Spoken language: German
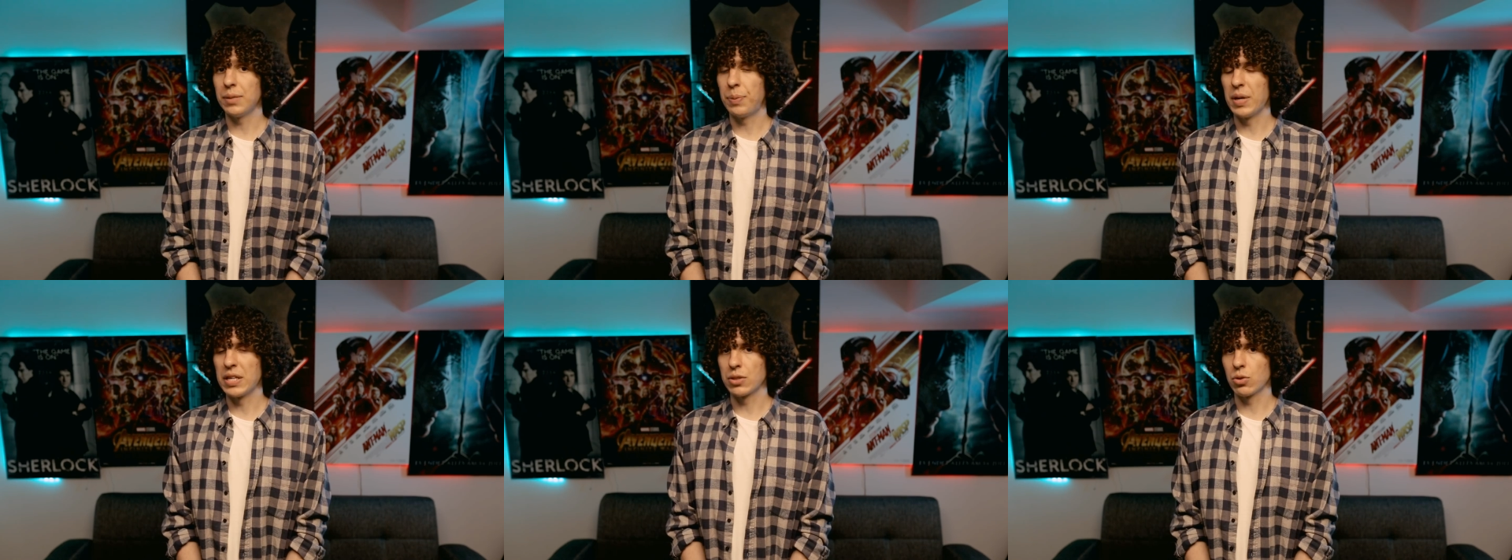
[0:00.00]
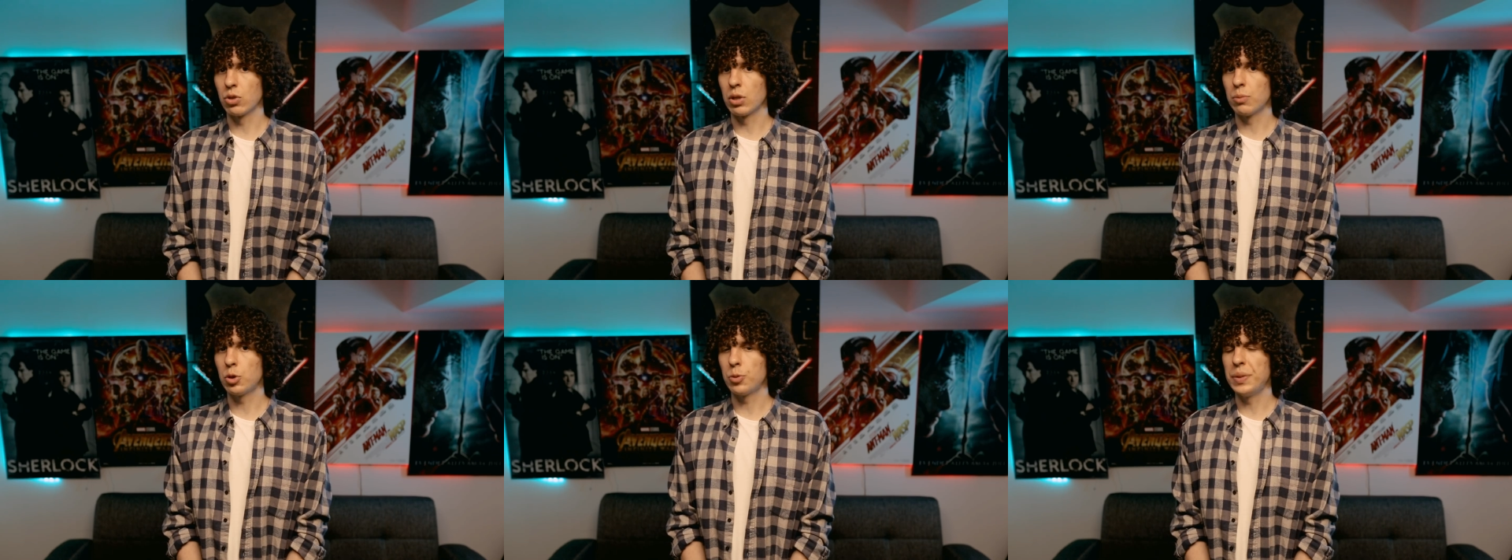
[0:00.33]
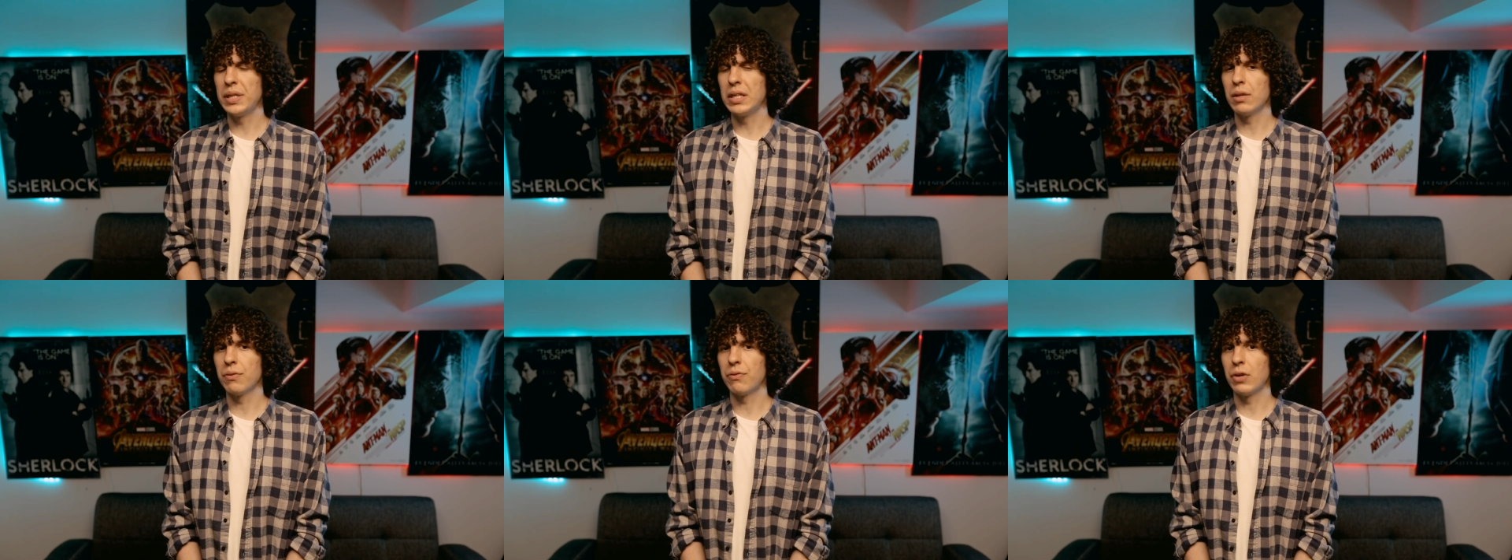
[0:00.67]
die Person im
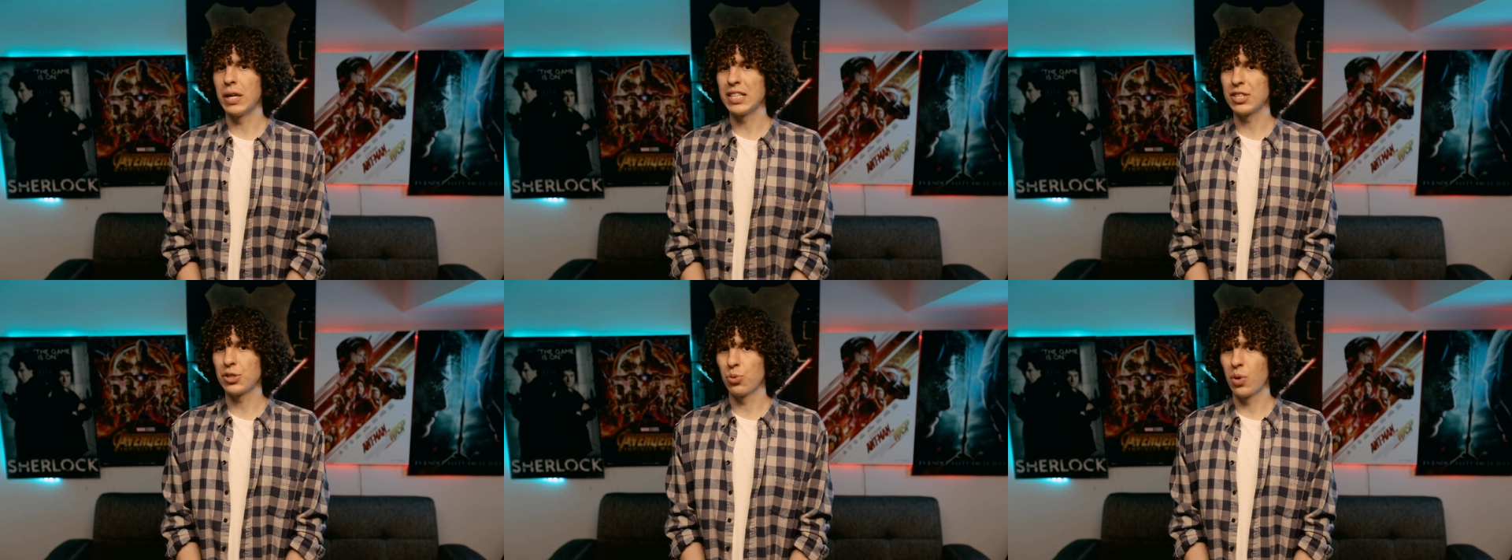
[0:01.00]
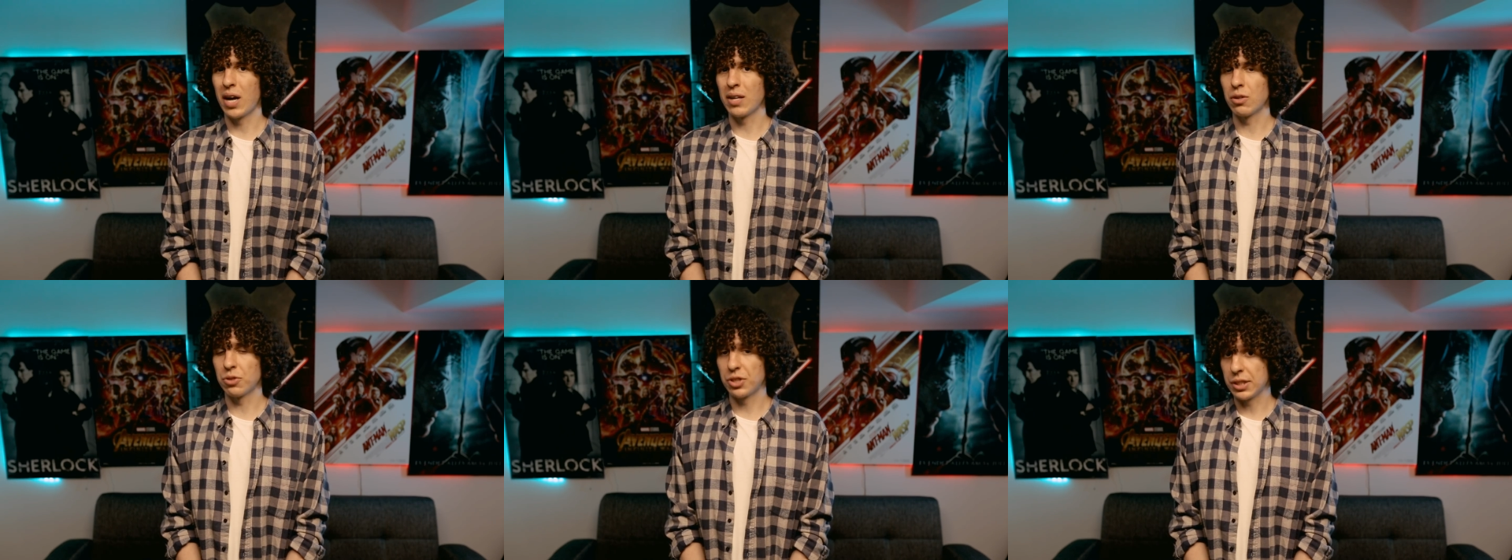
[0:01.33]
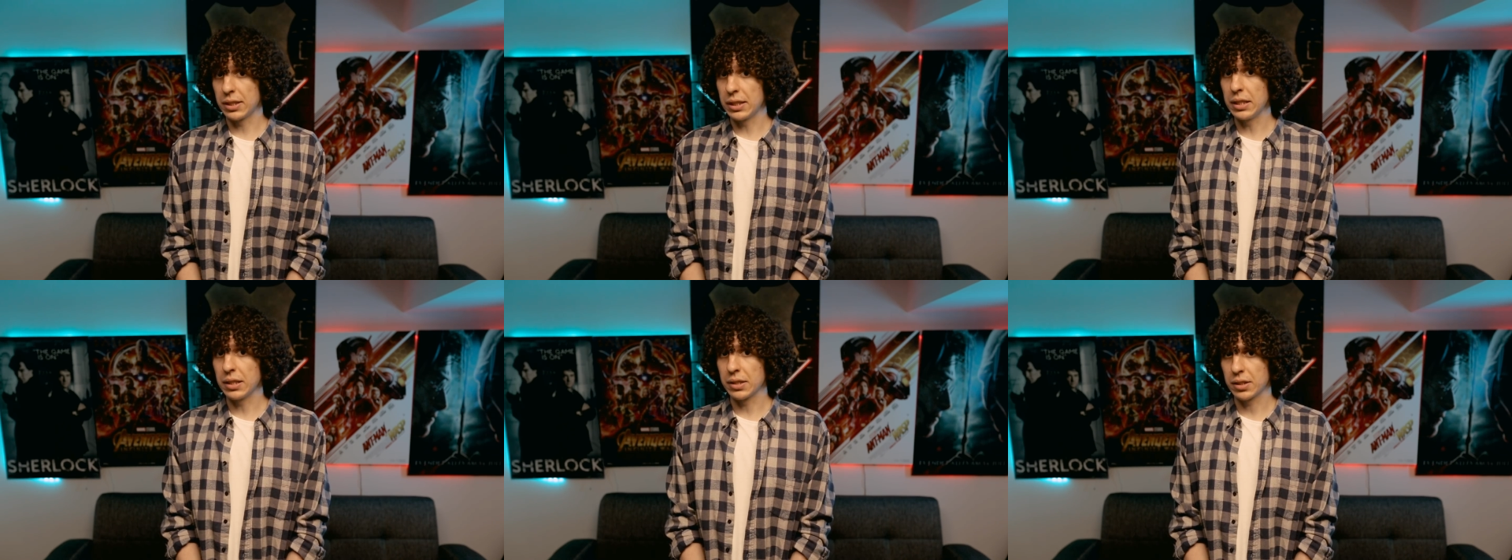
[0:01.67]
Spiegel vielleicht nur
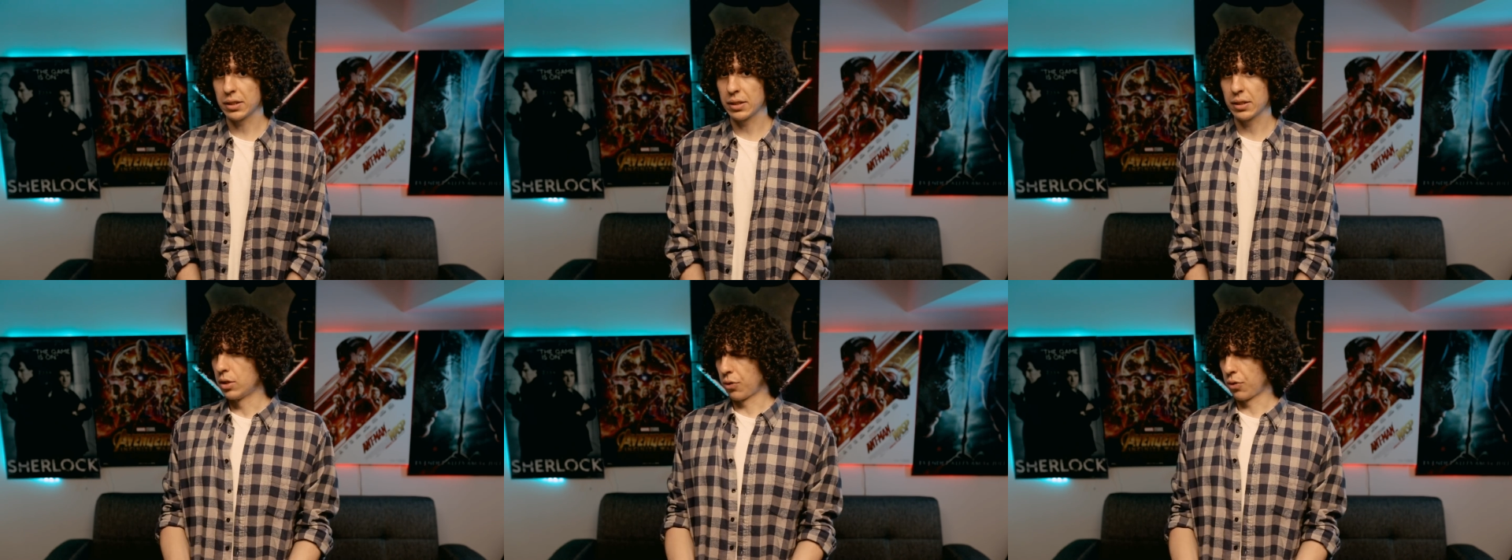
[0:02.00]
halluziniert?